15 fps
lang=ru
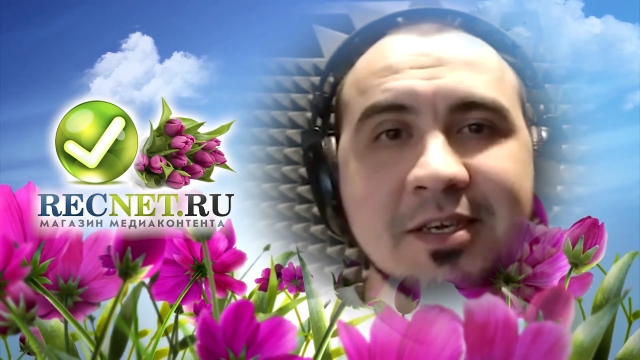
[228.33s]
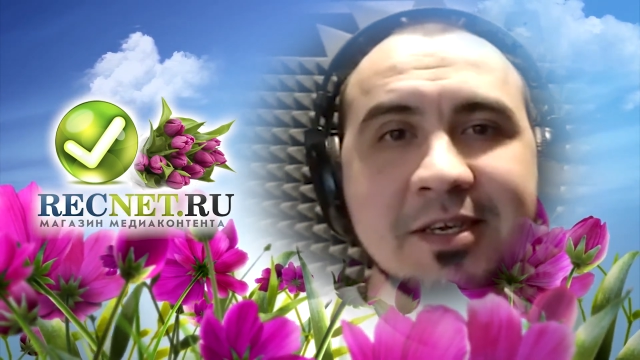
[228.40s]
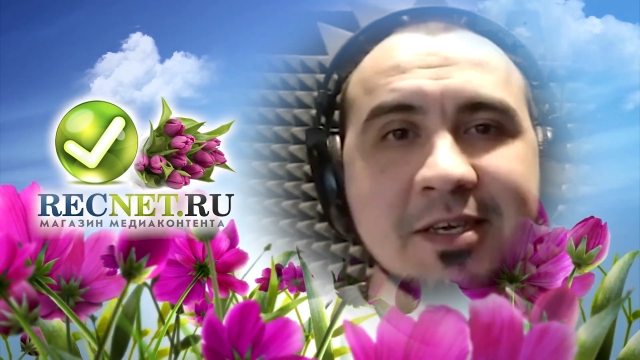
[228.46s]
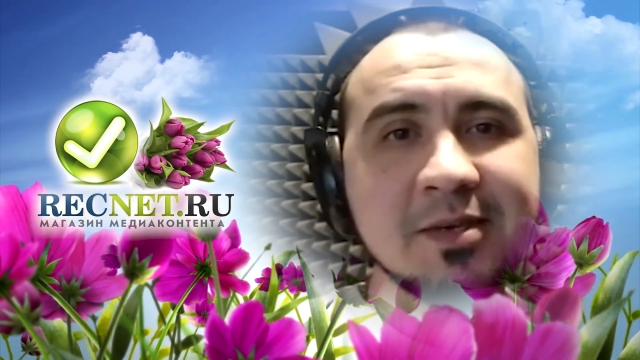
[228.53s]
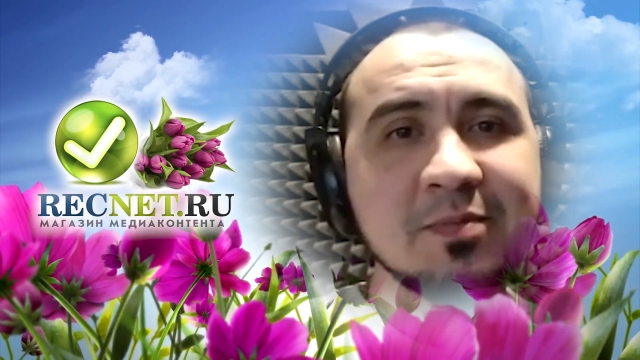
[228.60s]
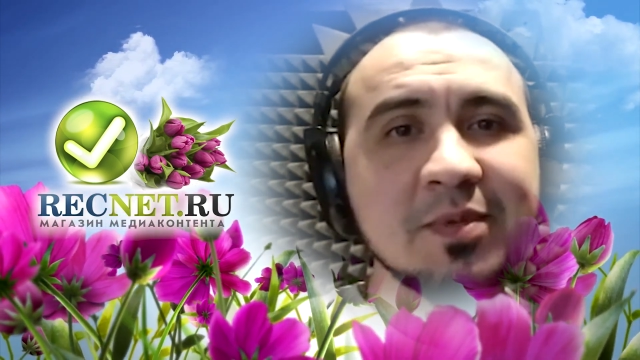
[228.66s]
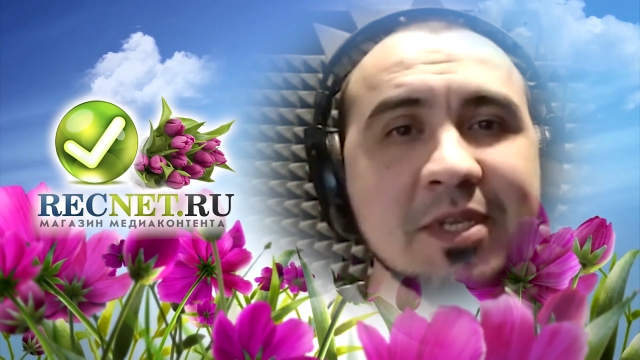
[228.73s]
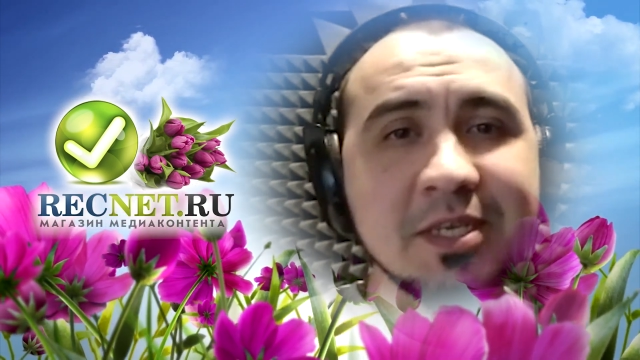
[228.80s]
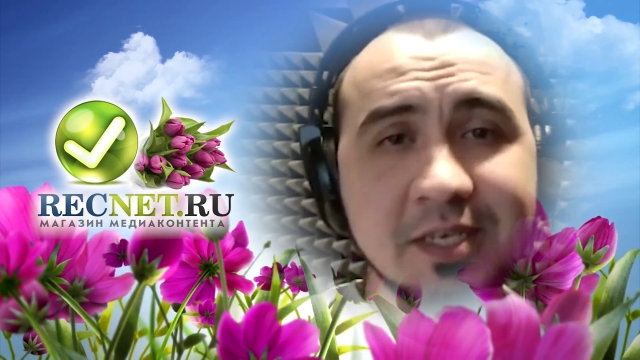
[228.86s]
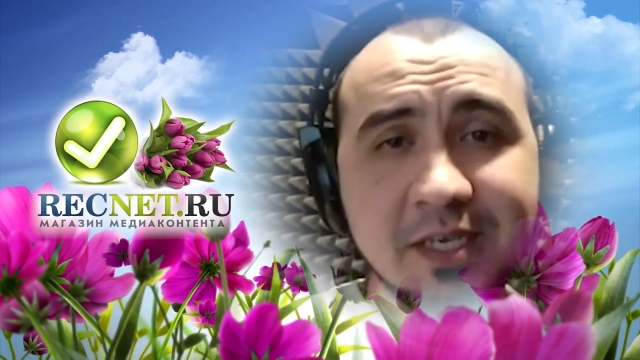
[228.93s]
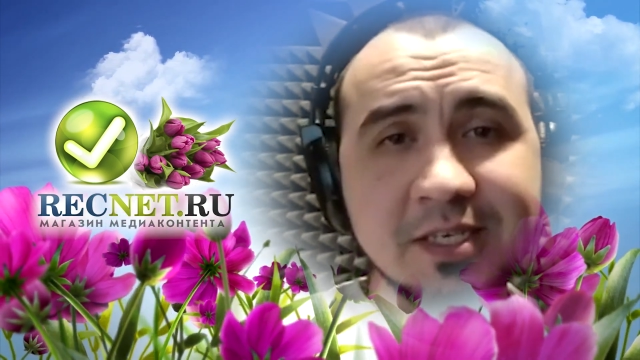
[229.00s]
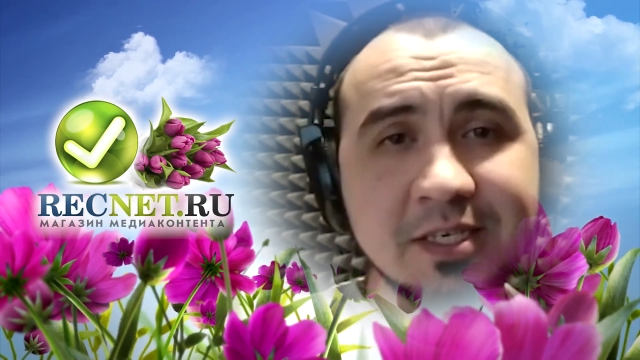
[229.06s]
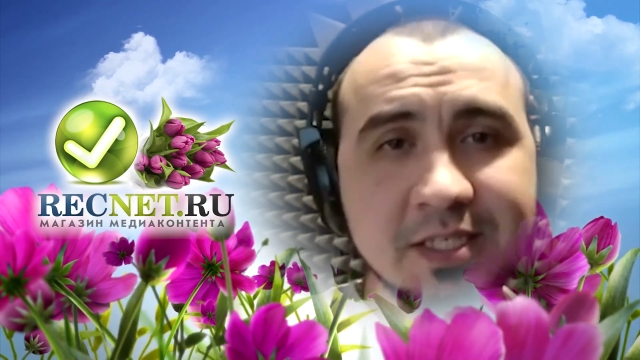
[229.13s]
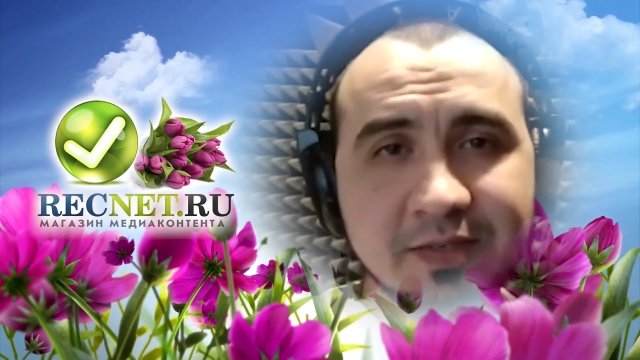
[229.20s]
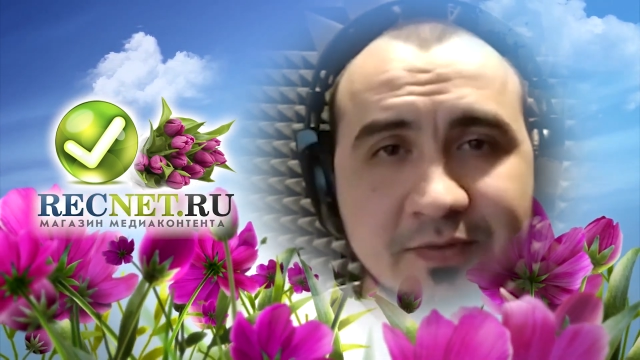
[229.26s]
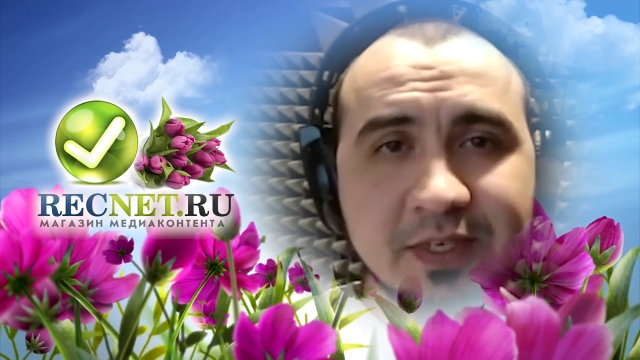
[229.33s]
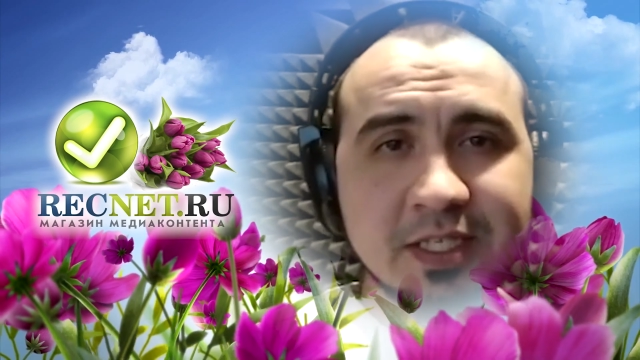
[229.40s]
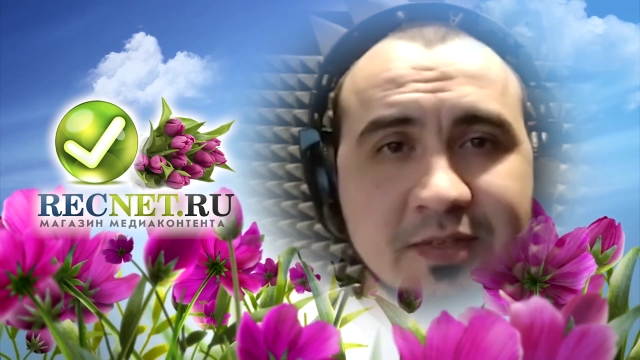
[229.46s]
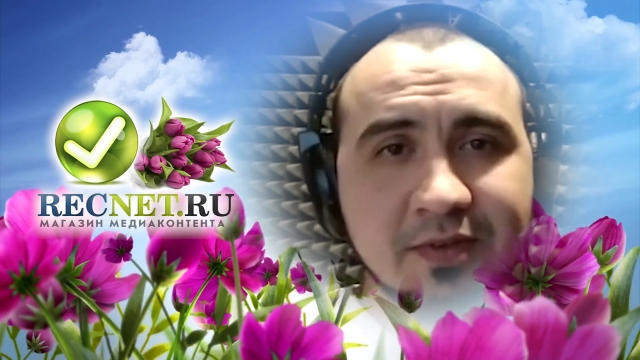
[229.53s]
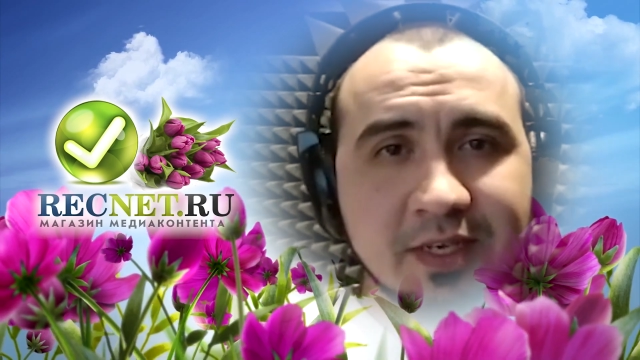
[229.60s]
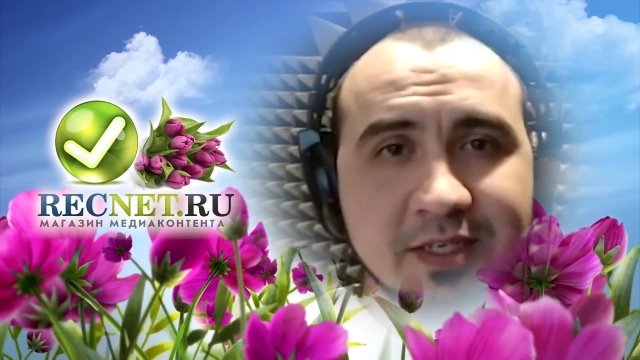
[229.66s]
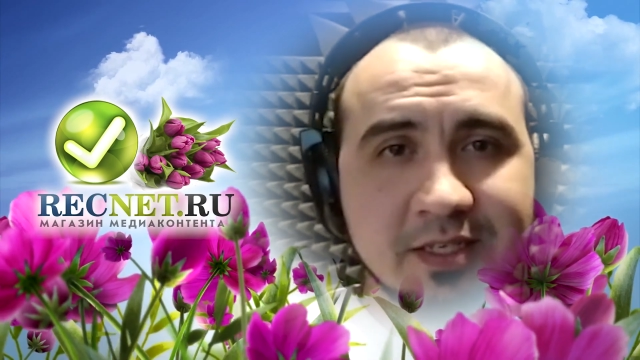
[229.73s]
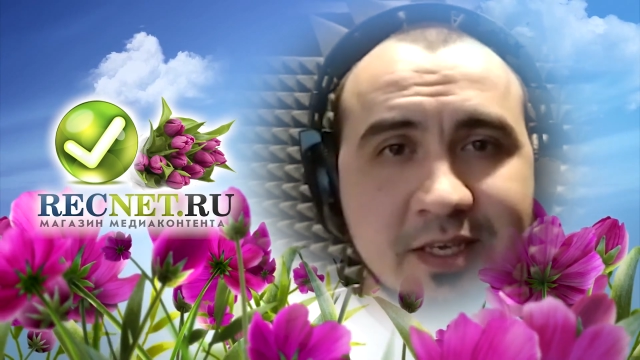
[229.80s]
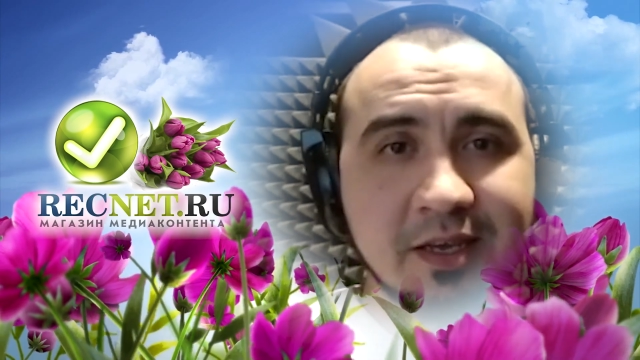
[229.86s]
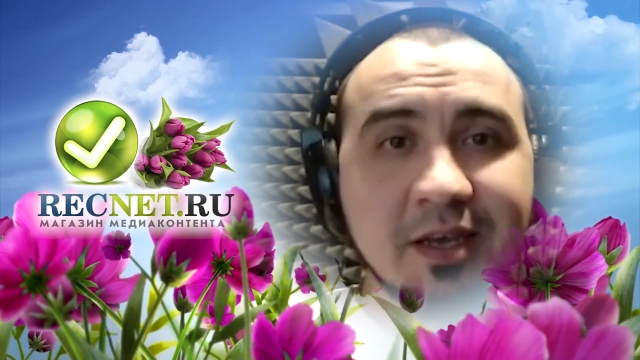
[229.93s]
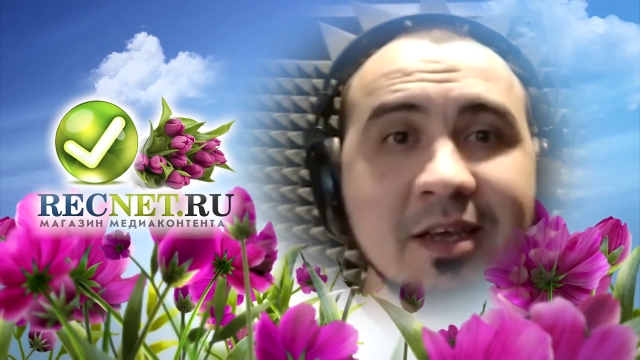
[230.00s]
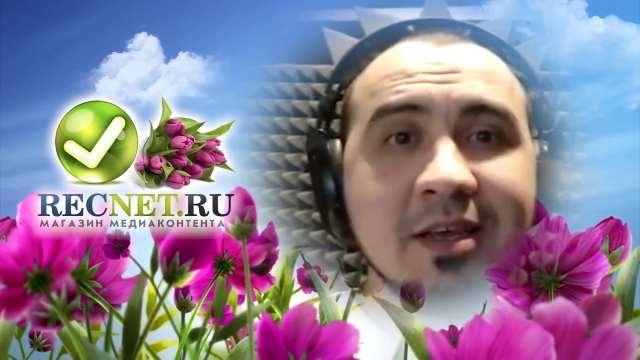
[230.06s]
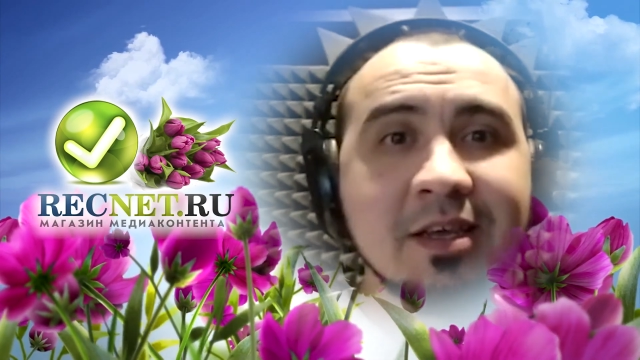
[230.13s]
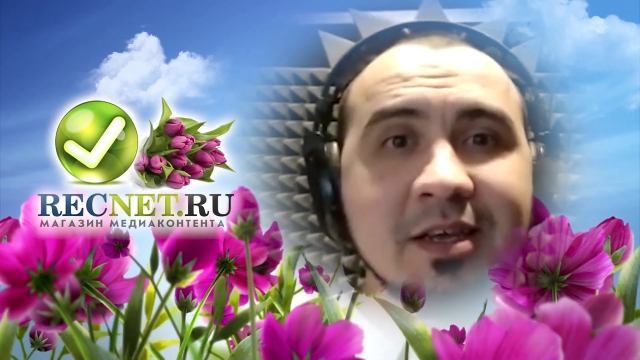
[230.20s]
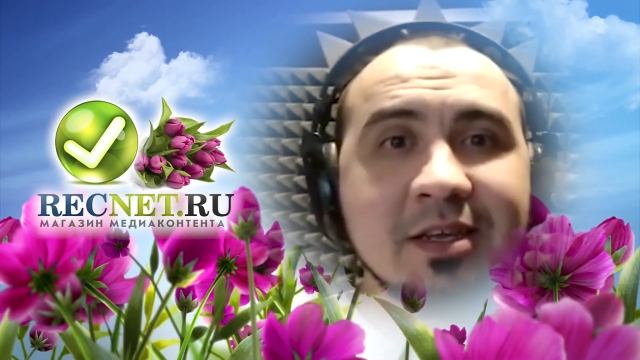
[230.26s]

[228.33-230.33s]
и берегите свои связки.